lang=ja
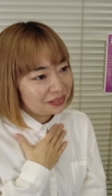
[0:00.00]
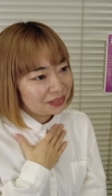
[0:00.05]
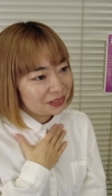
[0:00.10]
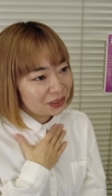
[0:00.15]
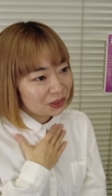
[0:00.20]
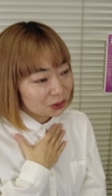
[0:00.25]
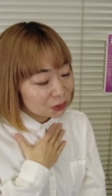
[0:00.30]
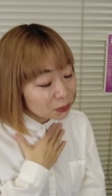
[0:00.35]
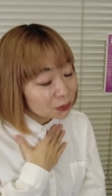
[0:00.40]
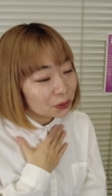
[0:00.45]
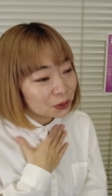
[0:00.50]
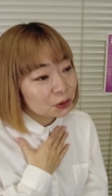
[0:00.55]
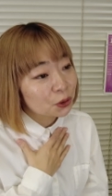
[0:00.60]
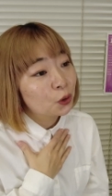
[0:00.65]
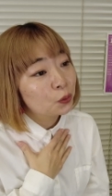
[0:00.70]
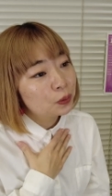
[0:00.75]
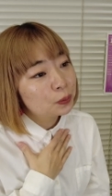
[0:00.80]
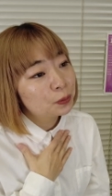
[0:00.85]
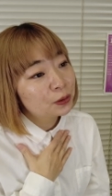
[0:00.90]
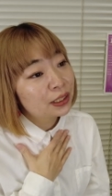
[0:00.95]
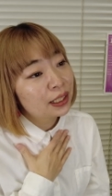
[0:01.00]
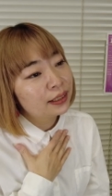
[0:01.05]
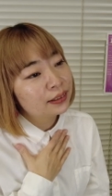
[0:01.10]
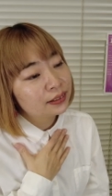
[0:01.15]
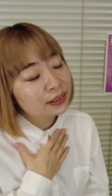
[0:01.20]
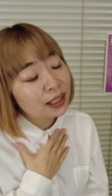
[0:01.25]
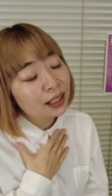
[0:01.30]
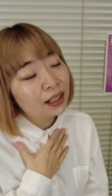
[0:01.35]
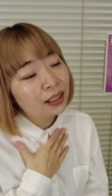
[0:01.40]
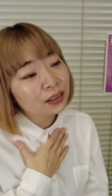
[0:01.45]
すごく興味深い
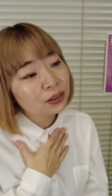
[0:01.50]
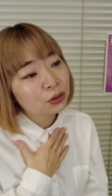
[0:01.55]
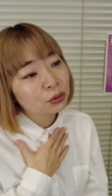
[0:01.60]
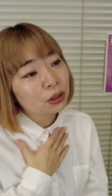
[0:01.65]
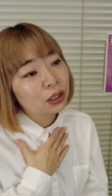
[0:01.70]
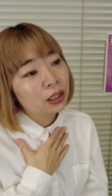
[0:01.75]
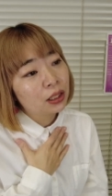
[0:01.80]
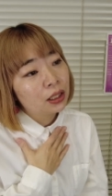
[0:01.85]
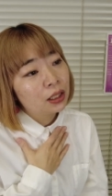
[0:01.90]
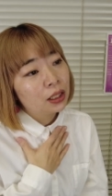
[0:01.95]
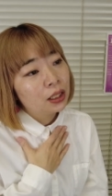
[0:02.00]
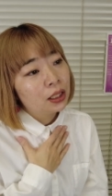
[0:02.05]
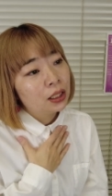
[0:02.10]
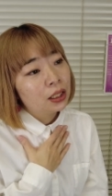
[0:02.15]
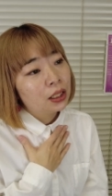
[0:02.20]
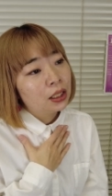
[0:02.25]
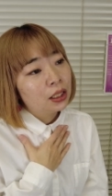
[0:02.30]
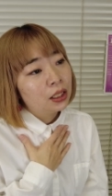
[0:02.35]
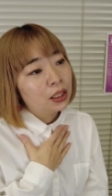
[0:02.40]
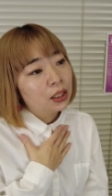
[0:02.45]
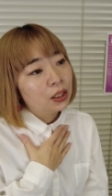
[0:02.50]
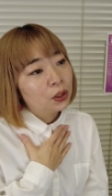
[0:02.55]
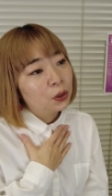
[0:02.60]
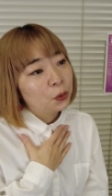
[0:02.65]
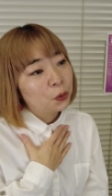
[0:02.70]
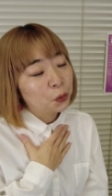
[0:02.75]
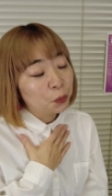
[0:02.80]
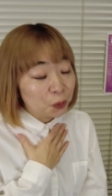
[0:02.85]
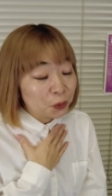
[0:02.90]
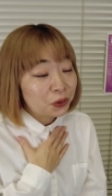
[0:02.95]
なとは
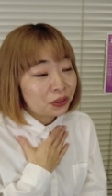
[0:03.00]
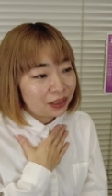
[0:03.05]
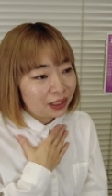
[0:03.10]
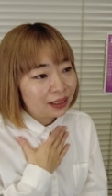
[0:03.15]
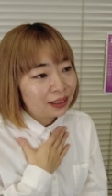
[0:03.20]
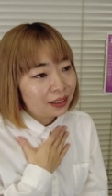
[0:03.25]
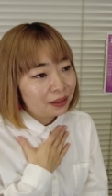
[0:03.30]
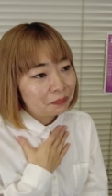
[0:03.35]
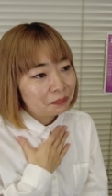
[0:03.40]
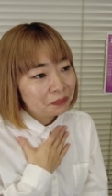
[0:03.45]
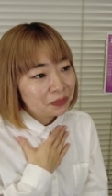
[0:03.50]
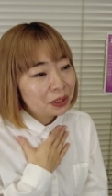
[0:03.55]
思って。